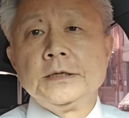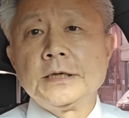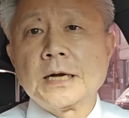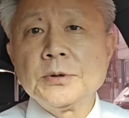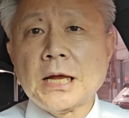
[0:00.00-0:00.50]

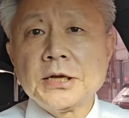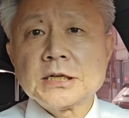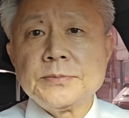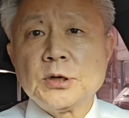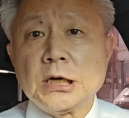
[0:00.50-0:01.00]
여러분
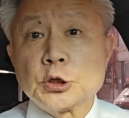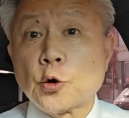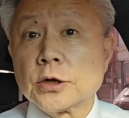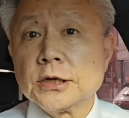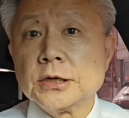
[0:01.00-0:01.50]
안녕하십니까 이
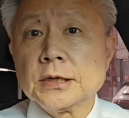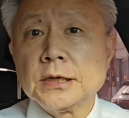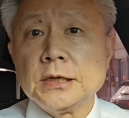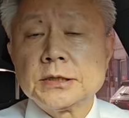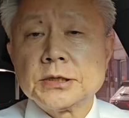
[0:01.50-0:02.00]

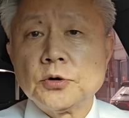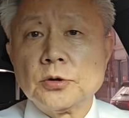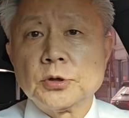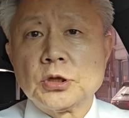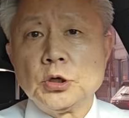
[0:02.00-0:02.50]
송영길 측으로부터